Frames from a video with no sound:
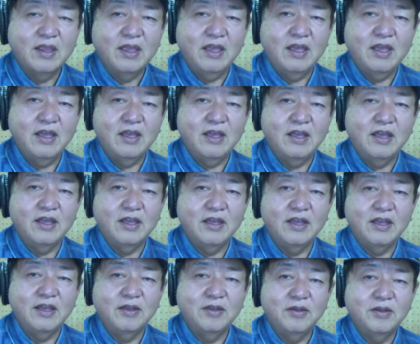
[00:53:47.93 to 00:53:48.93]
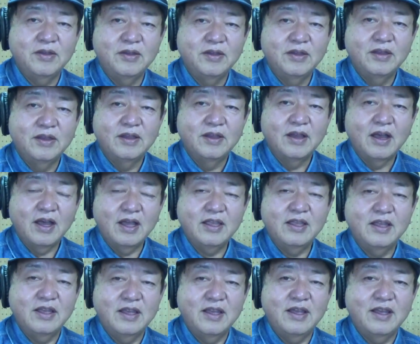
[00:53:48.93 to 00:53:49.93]
えー、はい、
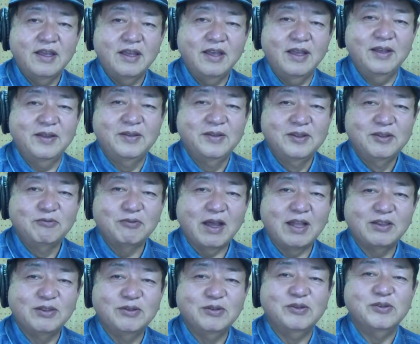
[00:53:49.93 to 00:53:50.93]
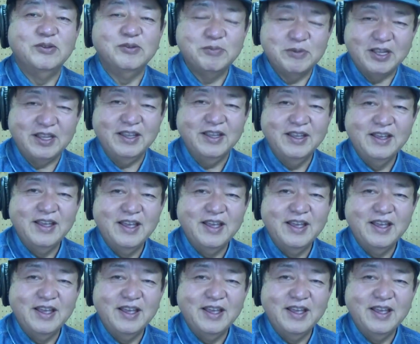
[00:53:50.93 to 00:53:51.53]
えー、ワンヌウムイ、